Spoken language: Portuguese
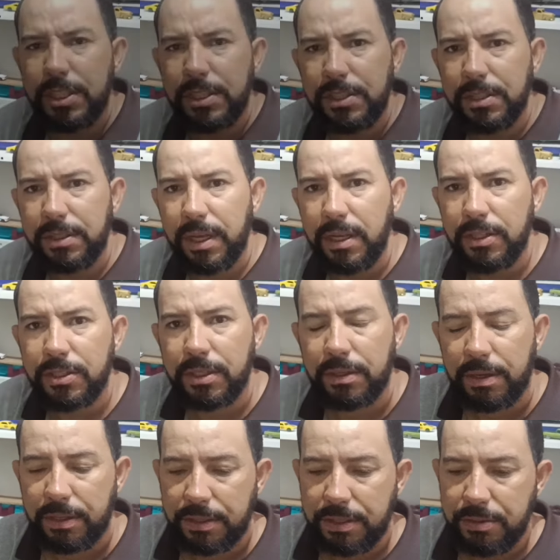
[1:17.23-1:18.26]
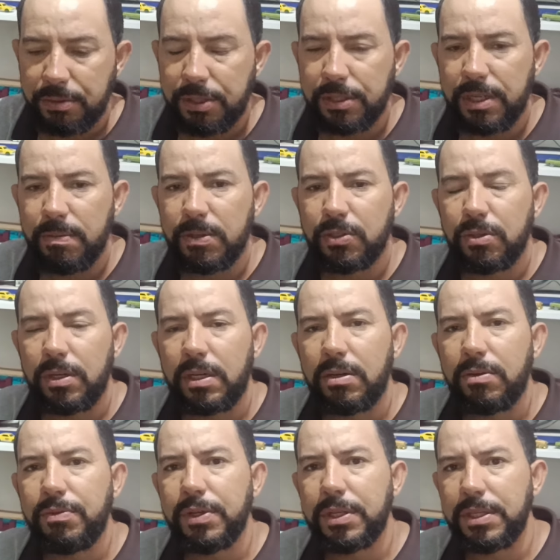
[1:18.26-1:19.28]
gente entende que o sistema solar
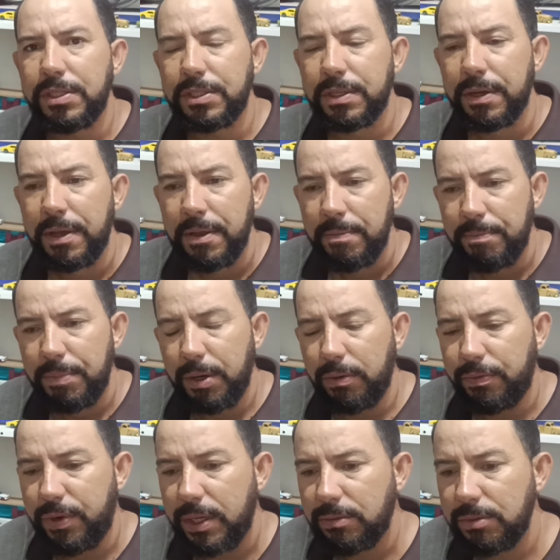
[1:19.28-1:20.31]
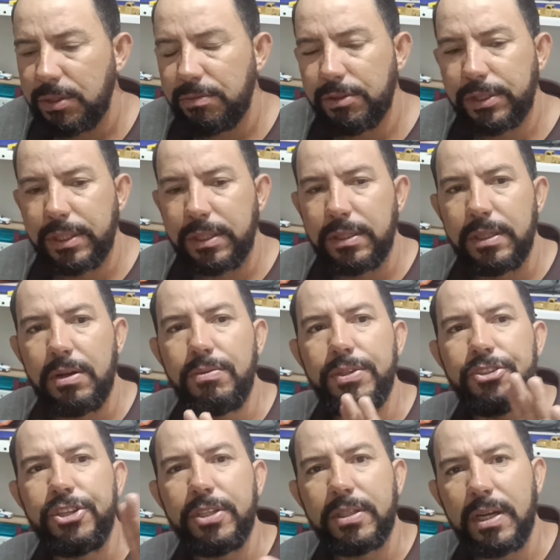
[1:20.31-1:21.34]
off-grid pelo fato de você não
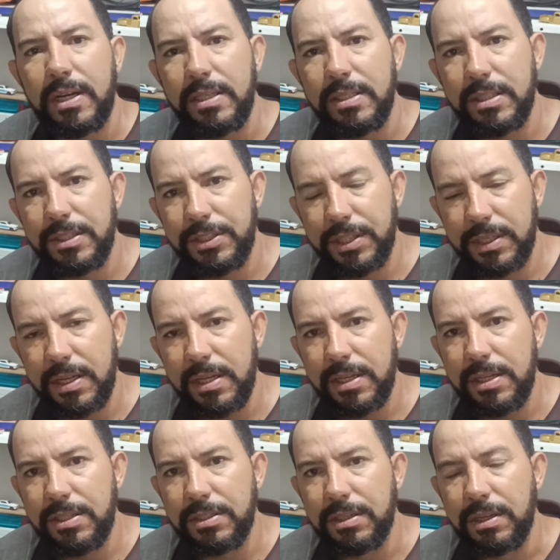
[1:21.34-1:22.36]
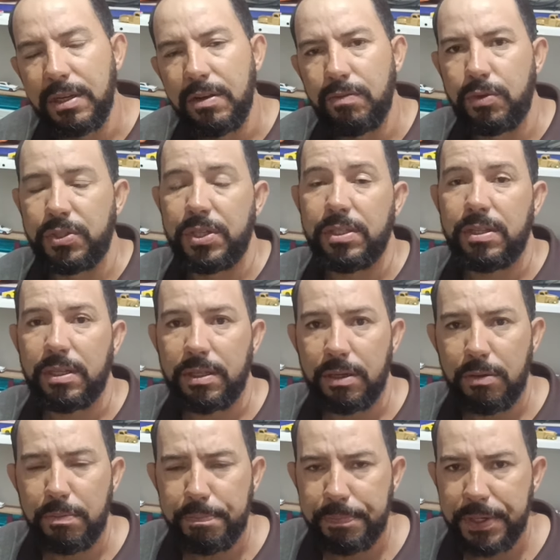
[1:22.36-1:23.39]
injetar energia na rede, você está
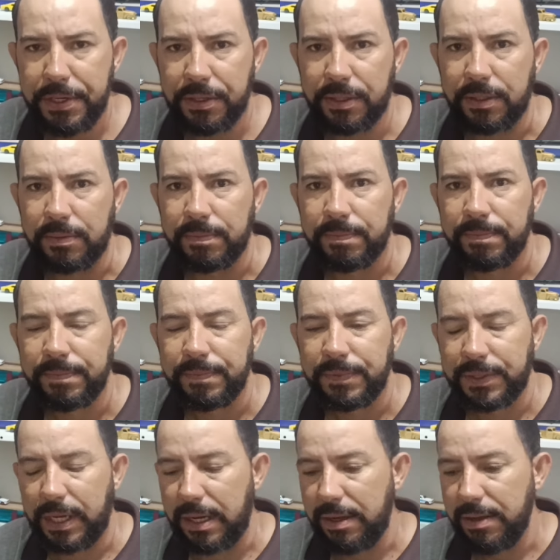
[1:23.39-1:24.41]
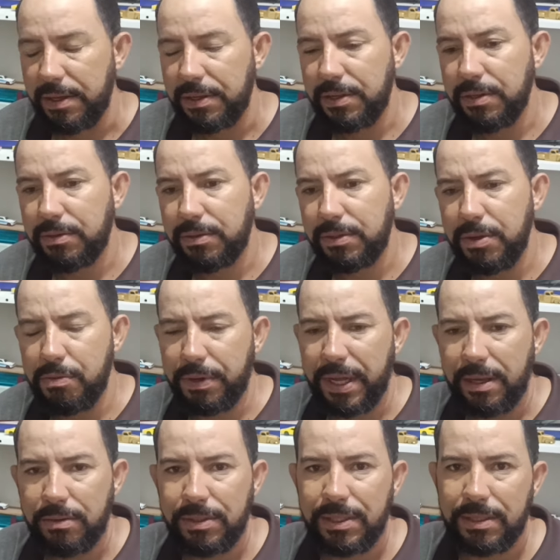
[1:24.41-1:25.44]
tendo perca. Tá? E o que eu
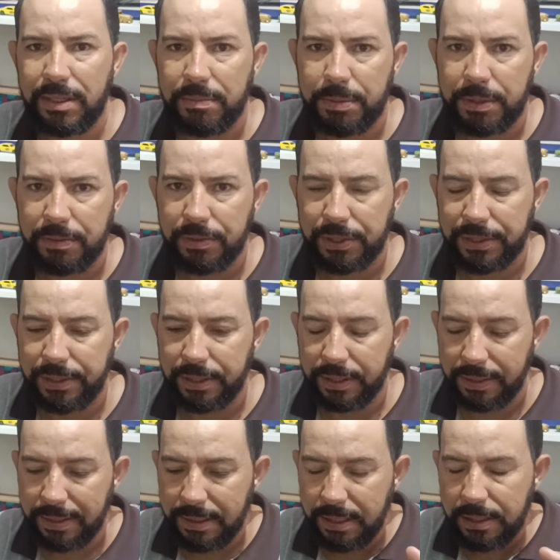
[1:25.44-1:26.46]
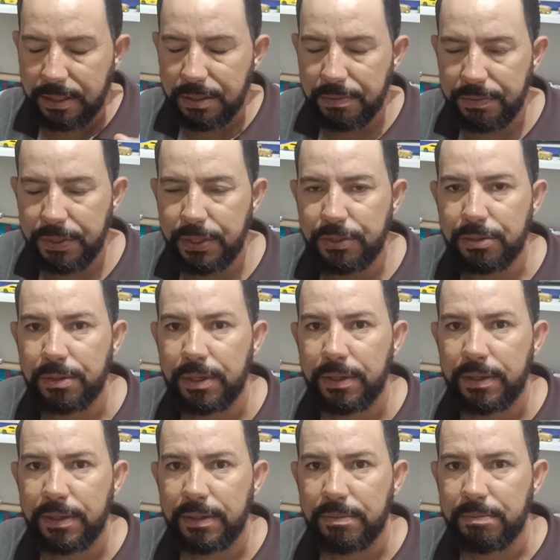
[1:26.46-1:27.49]
quero dizer para você nesse vídeo,
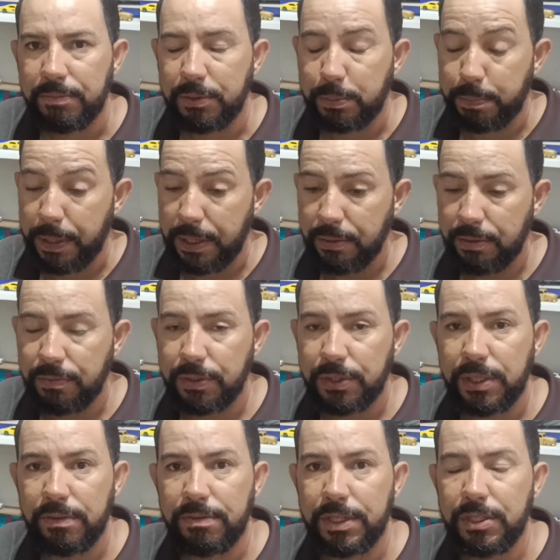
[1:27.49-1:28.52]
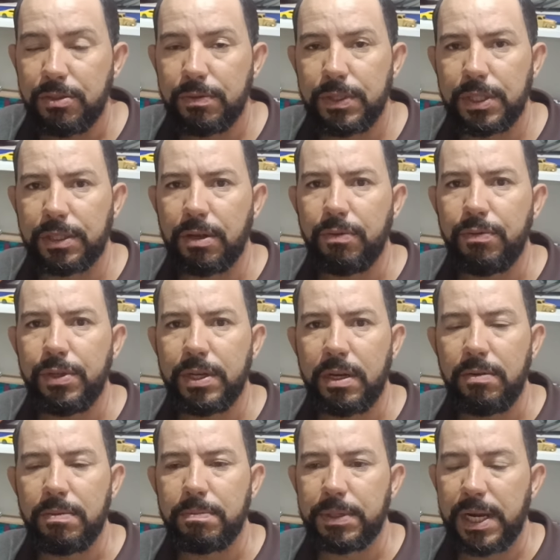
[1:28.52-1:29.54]
espero que você veja o vídeo até o
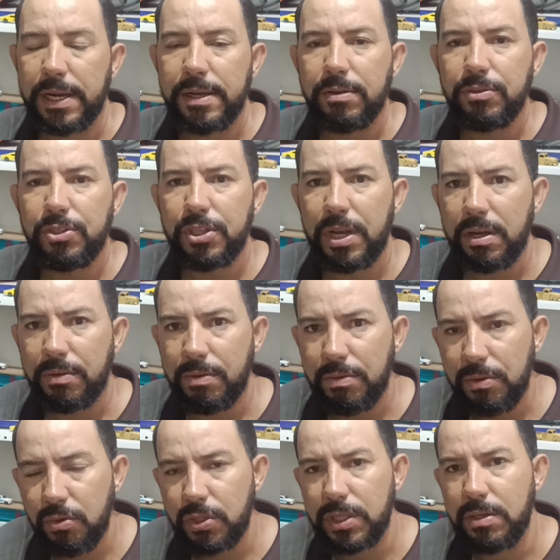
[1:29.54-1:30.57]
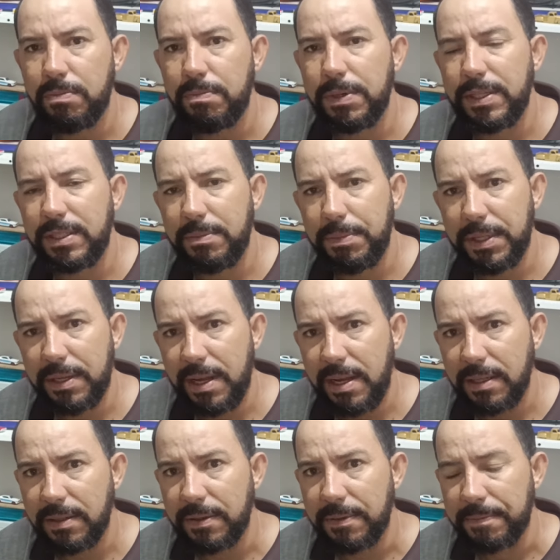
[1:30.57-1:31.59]
final para não tirar a conclusão
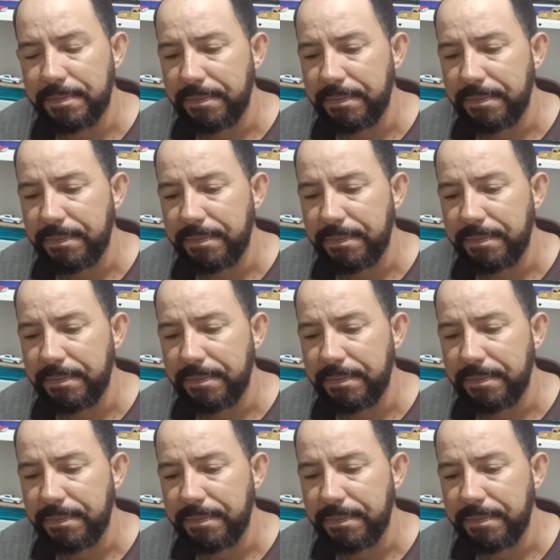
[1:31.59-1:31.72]
precipitada.